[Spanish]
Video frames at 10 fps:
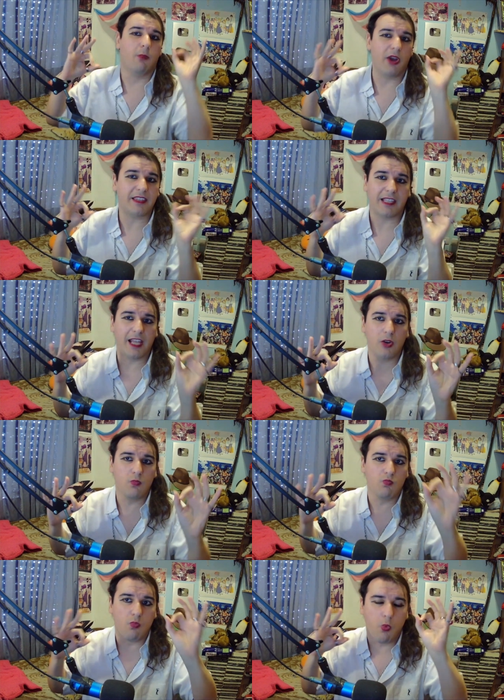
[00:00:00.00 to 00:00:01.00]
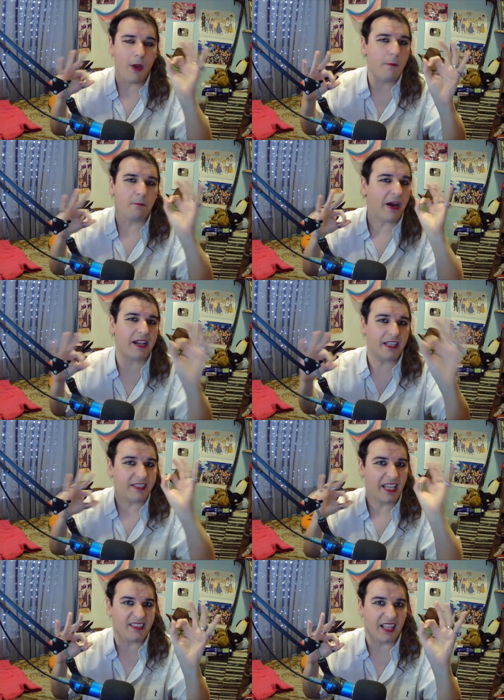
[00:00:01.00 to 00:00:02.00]
voy a tener un buen par
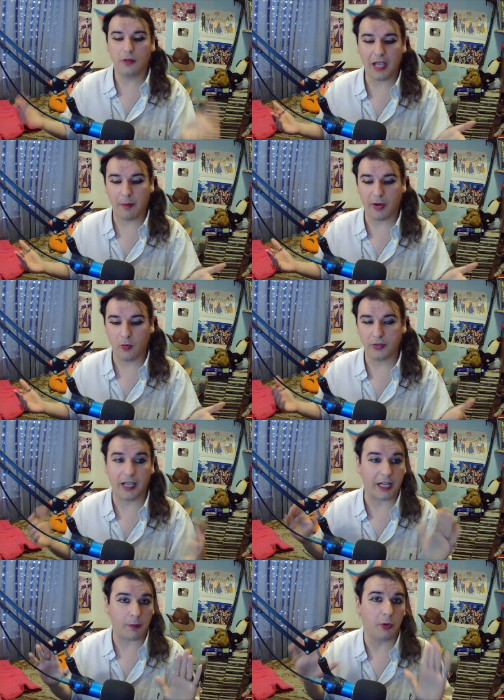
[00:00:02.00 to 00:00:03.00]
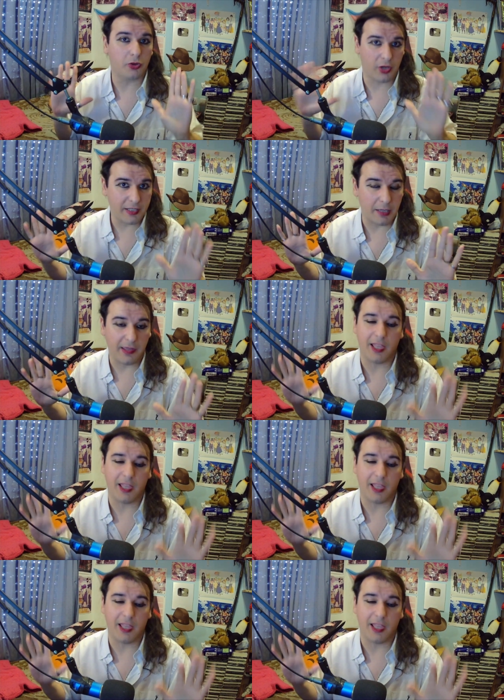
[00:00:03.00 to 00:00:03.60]
de té. La última pregunta que respondo en este